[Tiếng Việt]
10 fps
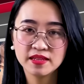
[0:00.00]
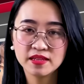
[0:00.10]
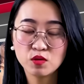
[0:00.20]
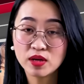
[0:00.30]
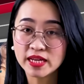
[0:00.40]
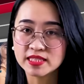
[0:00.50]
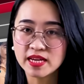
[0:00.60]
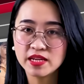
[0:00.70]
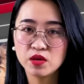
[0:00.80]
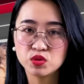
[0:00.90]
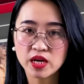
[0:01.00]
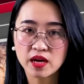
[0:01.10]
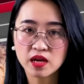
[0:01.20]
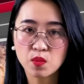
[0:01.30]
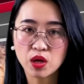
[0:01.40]
Cơ quan Cảnh sát điều
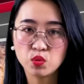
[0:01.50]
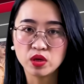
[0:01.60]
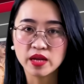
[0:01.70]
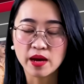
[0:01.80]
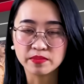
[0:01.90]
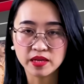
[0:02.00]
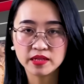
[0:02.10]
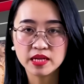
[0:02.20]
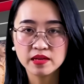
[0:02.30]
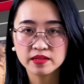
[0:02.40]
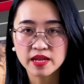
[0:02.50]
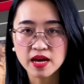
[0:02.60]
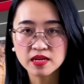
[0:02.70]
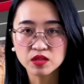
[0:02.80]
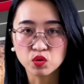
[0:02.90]
tra Công an huyện Hàm Tân
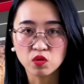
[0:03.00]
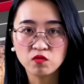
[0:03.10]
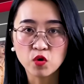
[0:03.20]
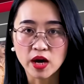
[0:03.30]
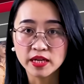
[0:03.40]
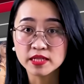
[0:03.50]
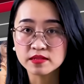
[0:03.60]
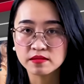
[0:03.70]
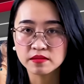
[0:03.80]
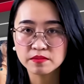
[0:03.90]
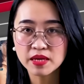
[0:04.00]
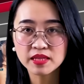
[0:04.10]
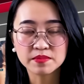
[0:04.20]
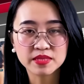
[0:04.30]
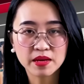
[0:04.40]
đã khởi tố vụ án hình sự bắt
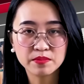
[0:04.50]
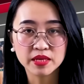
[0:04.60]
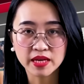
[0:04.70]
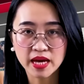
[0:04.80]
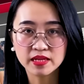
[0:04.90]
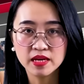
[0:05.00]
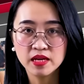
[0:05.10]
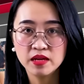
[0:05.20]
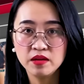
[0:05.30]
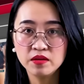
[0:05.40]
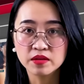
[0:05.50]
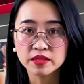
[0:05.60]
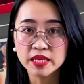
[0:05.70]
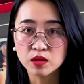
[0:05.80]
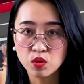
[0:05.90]
tạm giam bị can
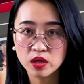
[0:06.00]
Lường Đình